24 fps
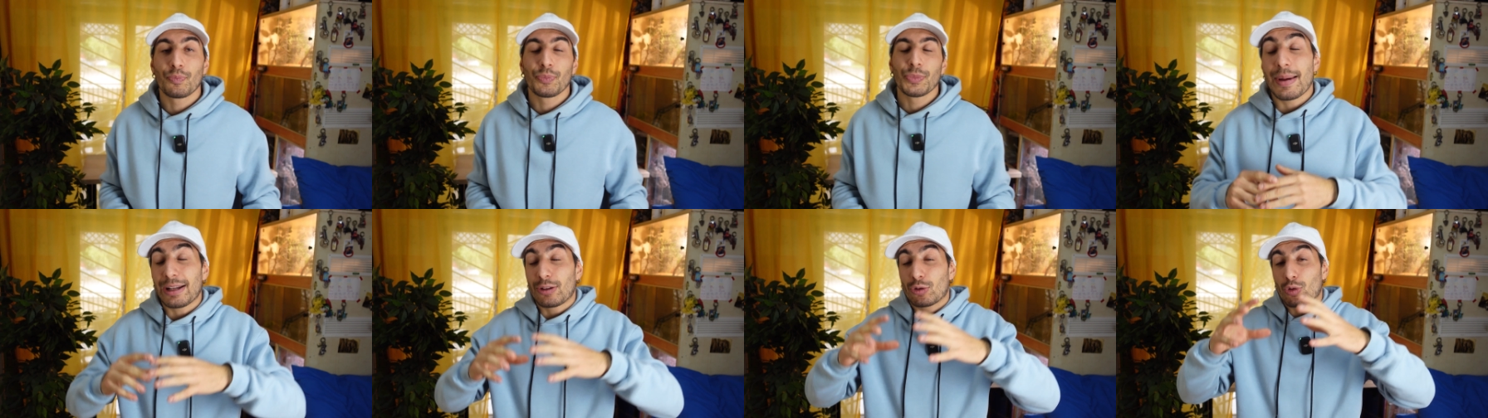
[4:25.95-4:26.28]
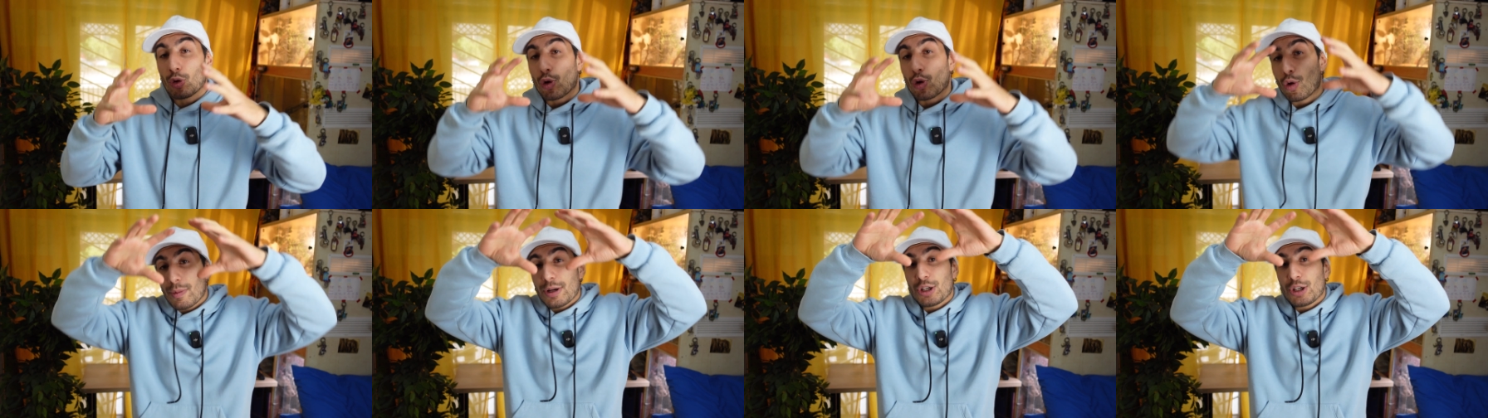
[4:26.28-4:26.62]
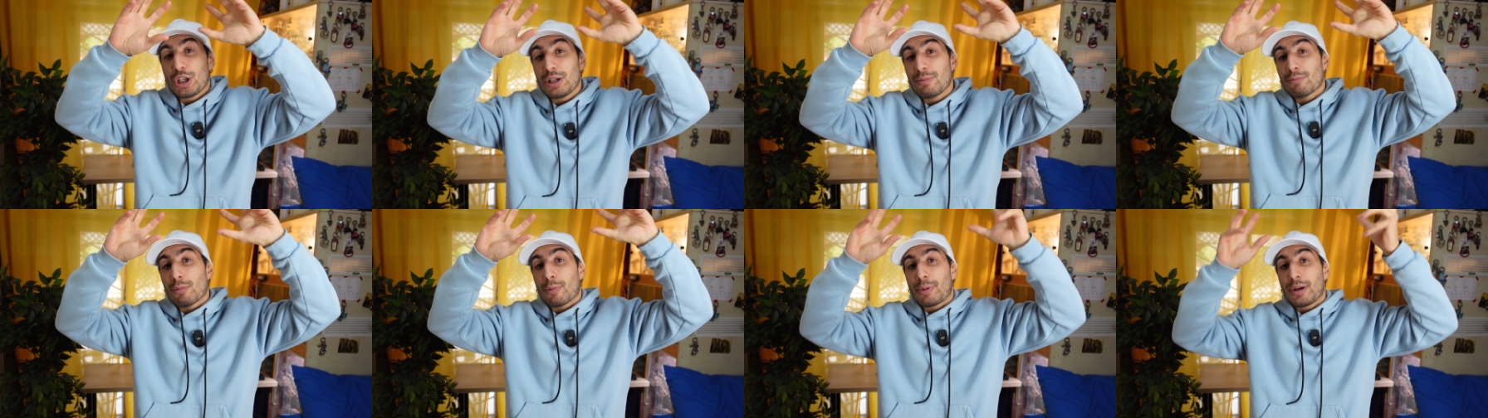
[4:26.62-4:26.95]
Metto come
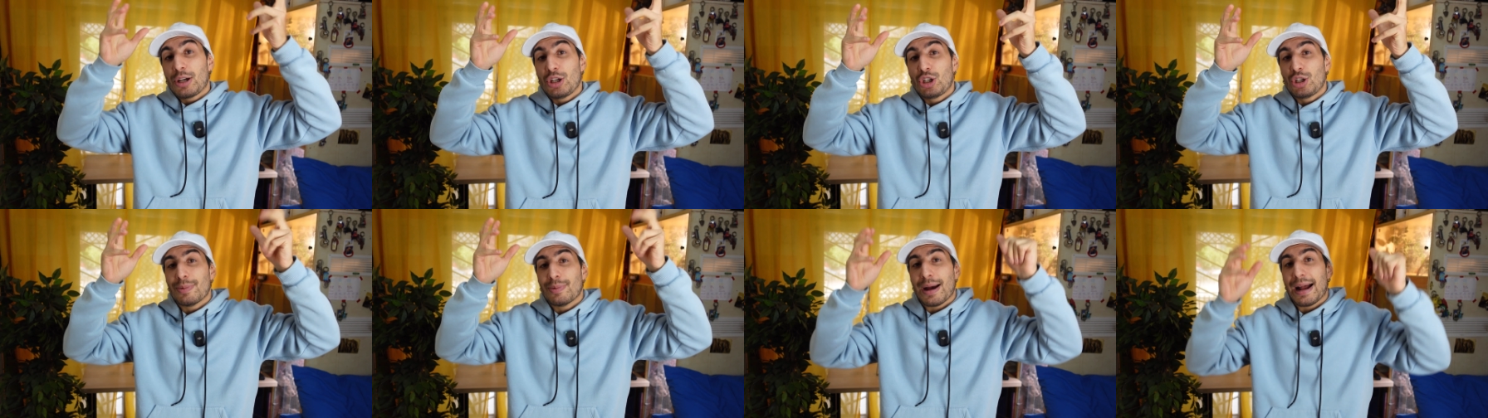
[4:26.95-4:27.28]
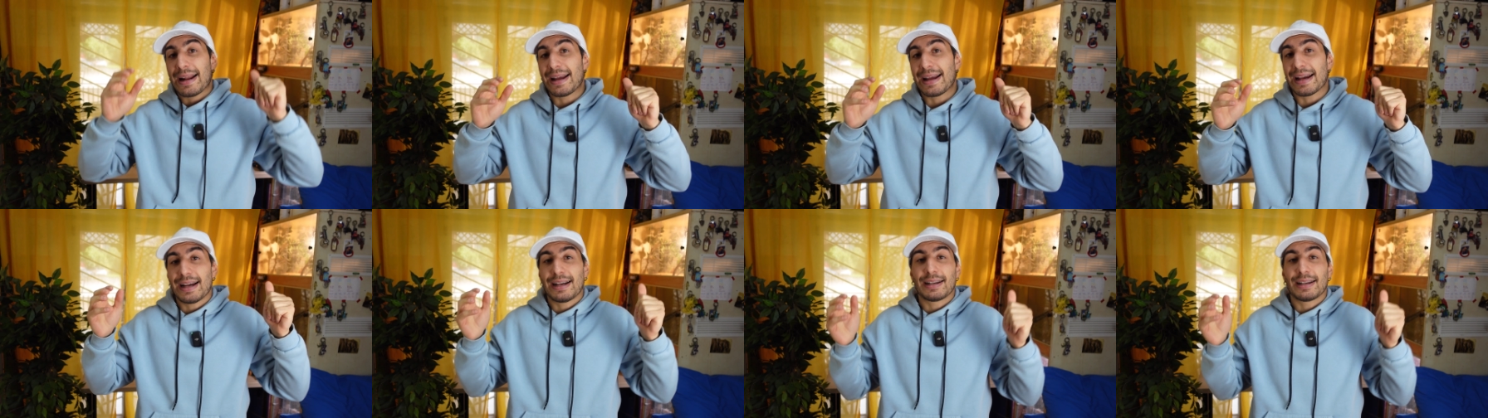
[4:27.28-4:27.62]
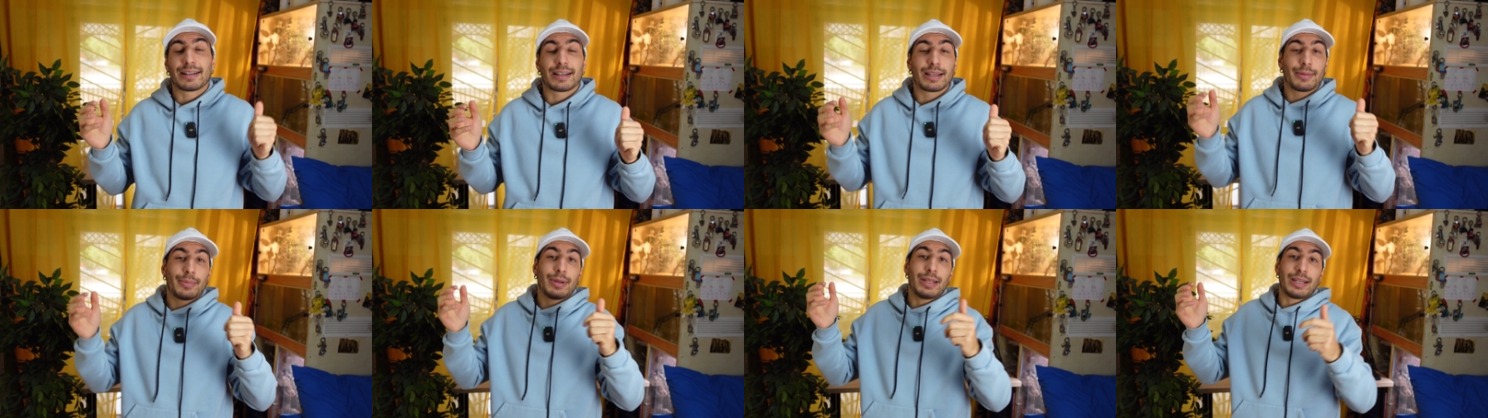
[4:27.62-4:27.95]
cibo principale
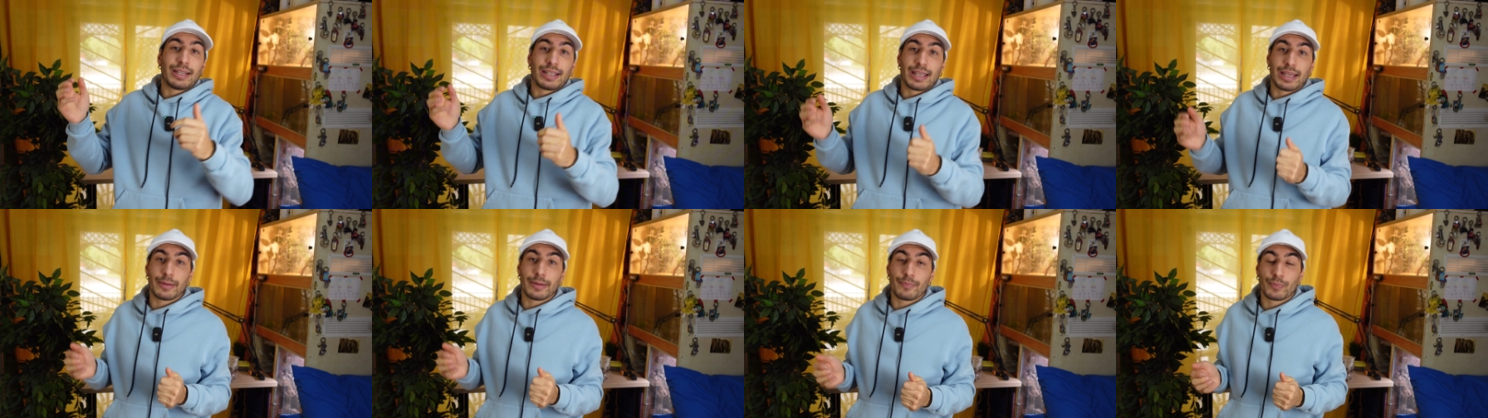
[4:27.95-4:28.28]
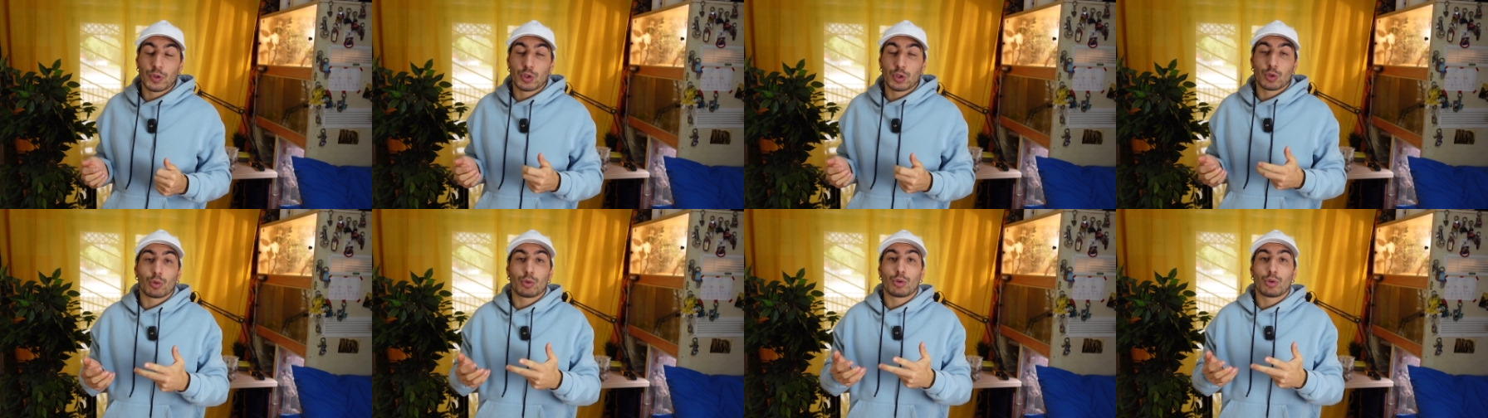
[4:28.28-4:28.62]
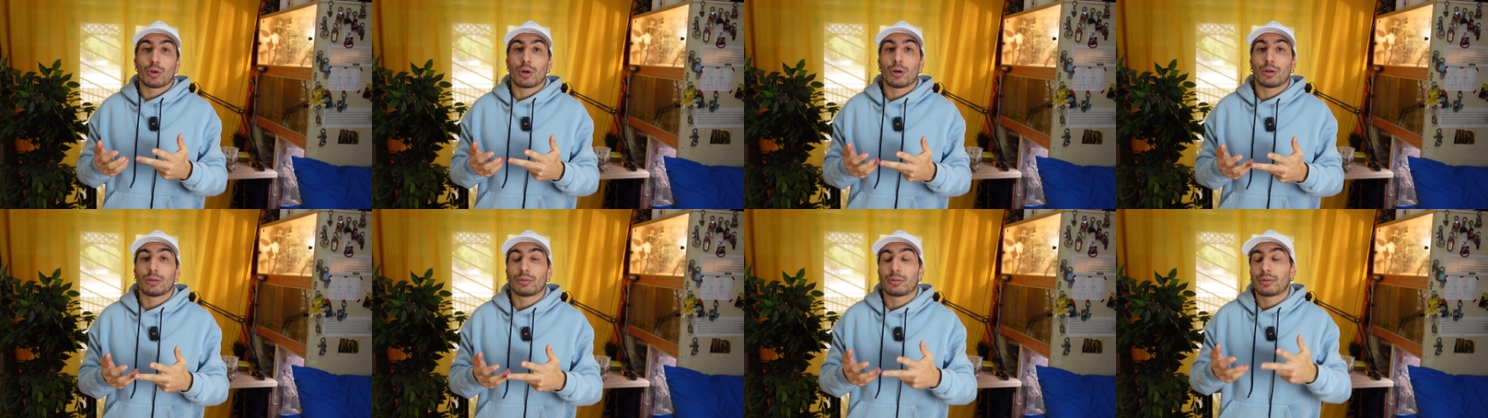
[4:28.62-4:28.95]
anche perché
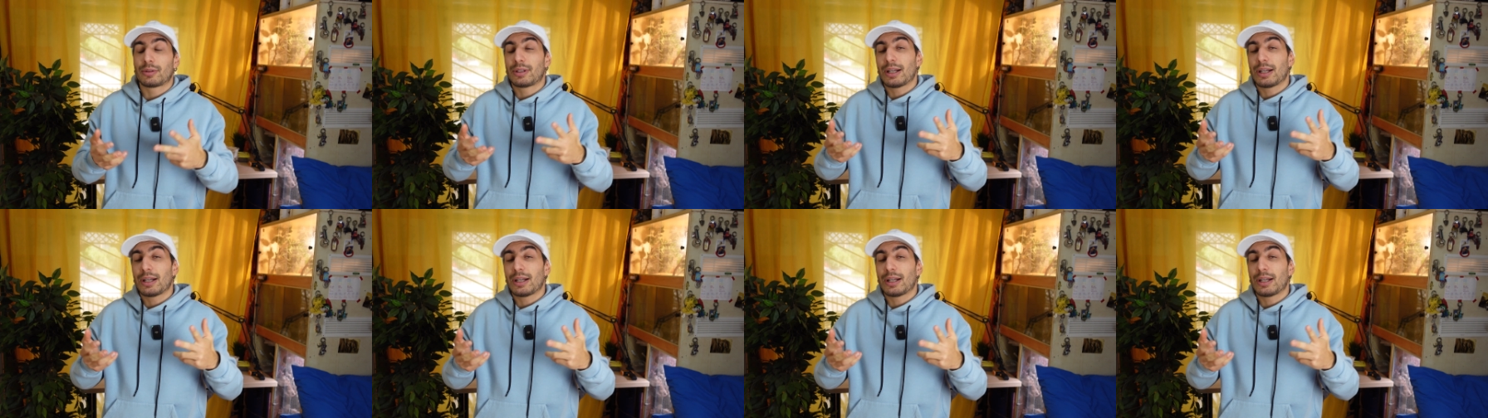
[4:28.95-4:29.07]
sono